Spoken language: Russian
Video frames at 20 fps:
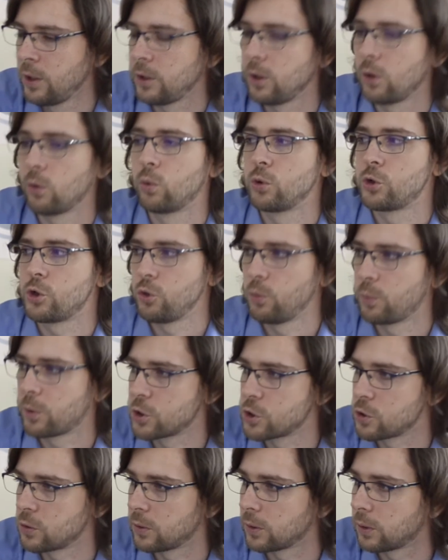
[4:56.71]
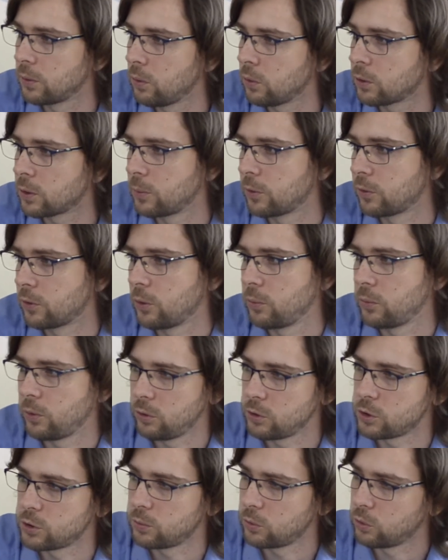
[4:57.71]
Я очень упрощенно говорю, там на самом
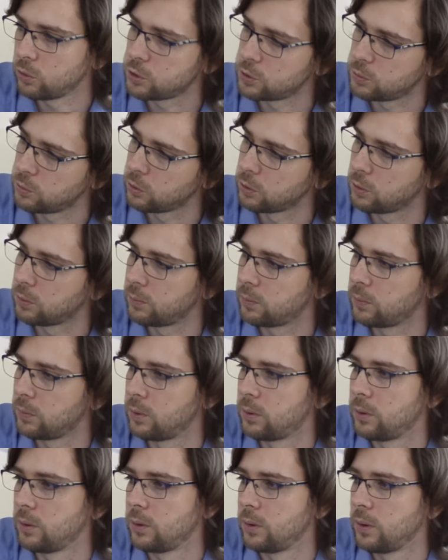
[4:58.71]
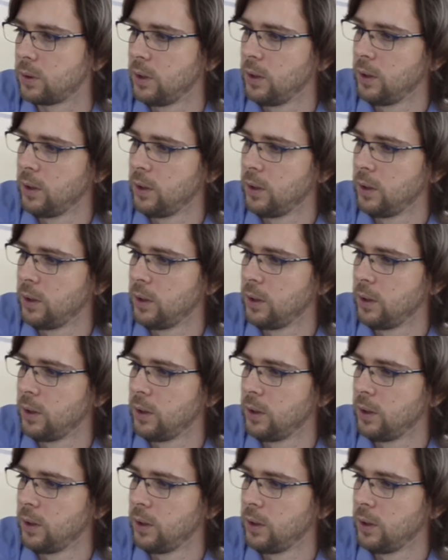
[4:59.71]
деле очень, очень много mm-hmm